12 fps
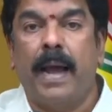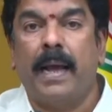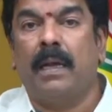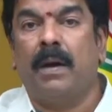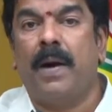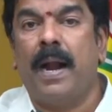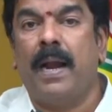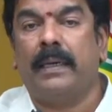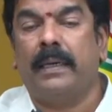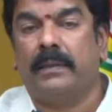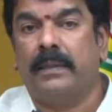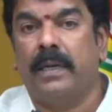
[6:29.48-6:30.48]

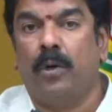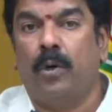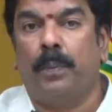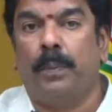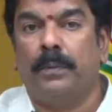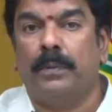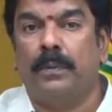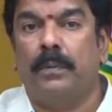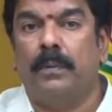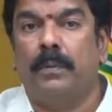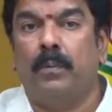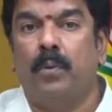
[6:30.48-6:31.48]
పేదవాళ్ళకి సెంటు
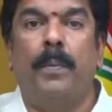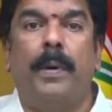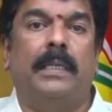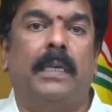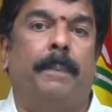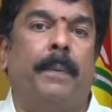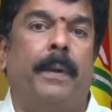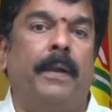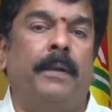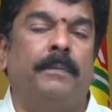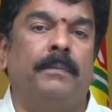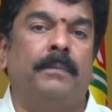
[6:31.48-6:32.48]
భూమి అని చెప్పి